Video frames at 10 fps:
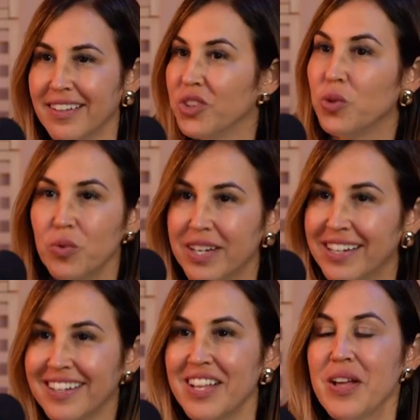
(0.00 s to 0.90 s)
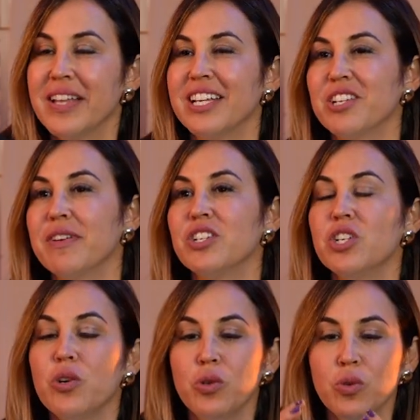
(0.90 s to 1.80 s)
Nunca. Tem,
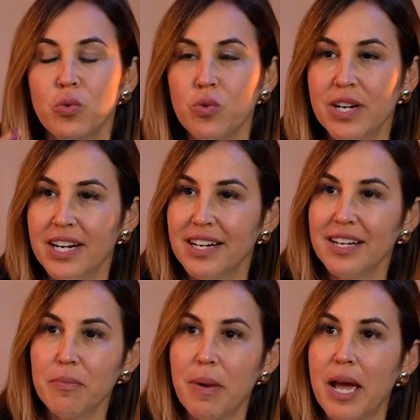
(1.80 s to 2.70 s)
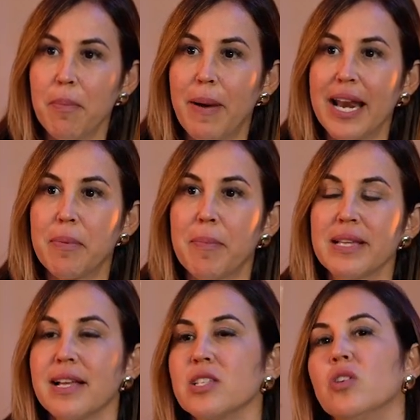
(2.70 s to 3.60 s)
nunca é, parei para
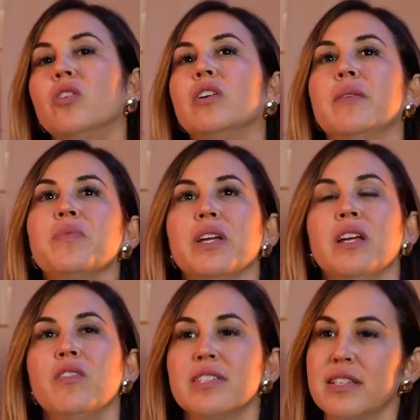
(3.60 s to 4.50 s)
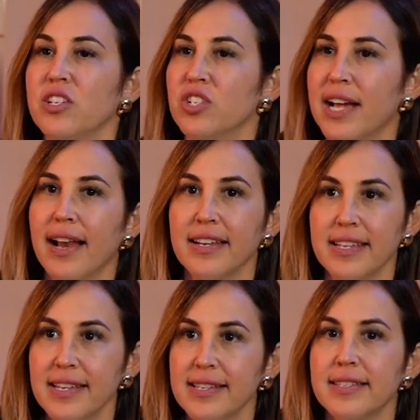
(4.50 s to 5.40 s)
pensar assim, olha, vou ser
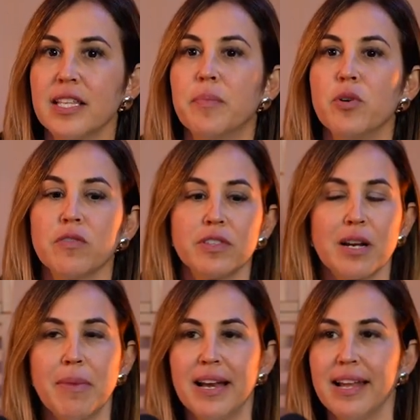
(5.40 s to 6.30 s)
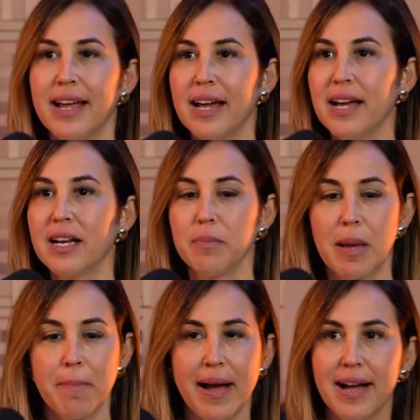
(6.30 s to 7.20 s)
sindicalista, depois eu vou trabalhar na
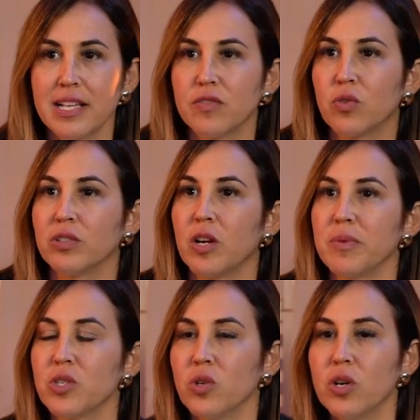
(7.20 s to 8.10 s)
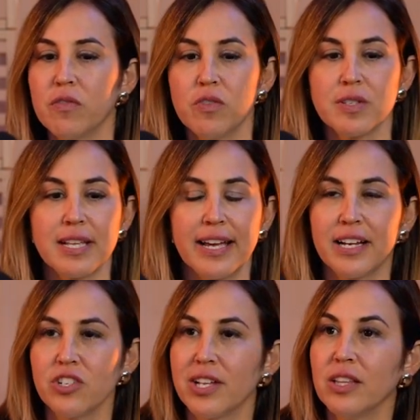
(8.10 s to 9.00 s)
minha base, vou contar uma história, vou sair
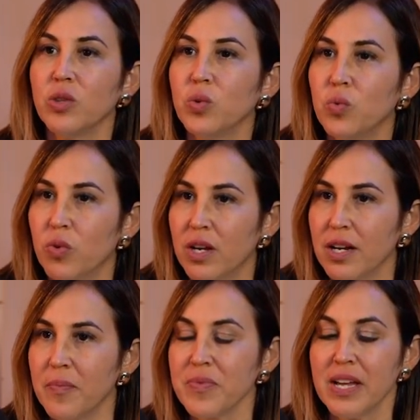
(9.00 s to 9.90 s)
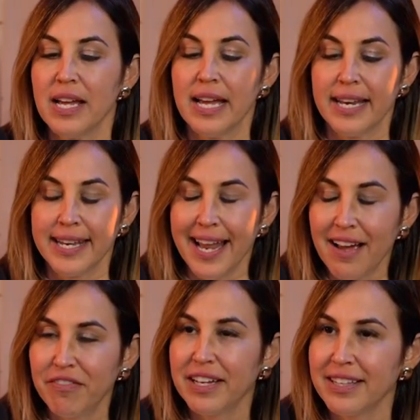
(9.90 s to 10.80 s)
candidato. Nunca.
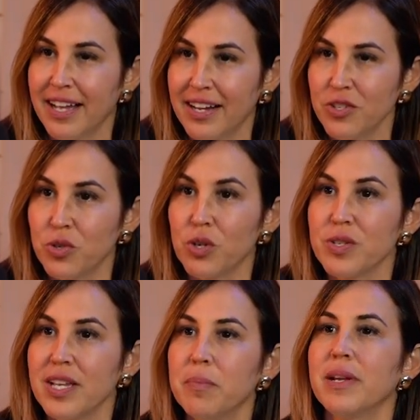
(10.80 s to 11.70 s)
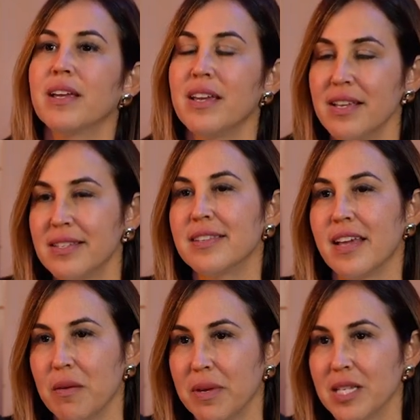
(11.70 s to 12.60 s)
Na verdade, o que eu sempre quis
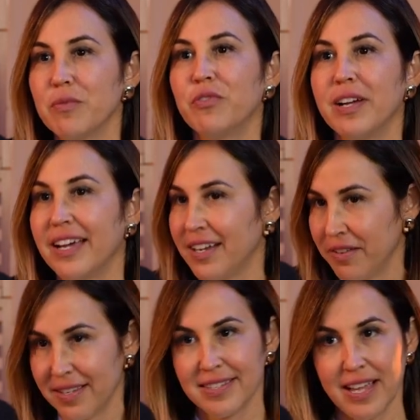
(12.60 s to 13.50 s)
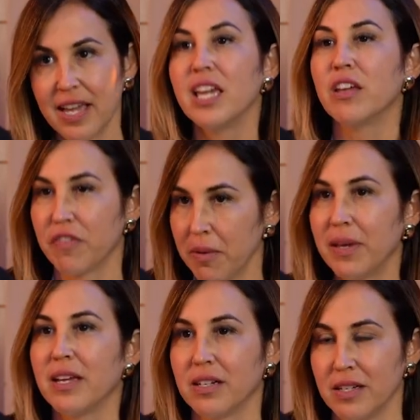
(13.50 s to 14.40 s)
ser mesmo era ser
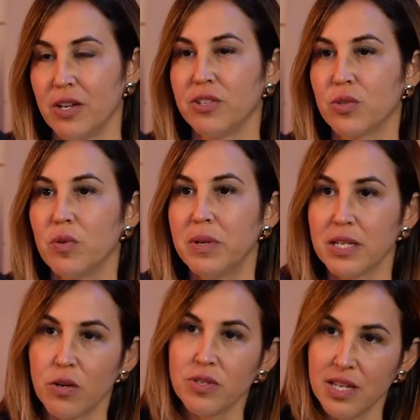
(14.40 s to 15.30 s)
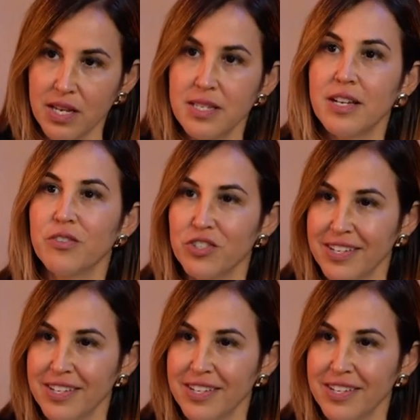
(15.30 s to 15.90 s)
enfermeira. Eu descobri isso aos 15 anos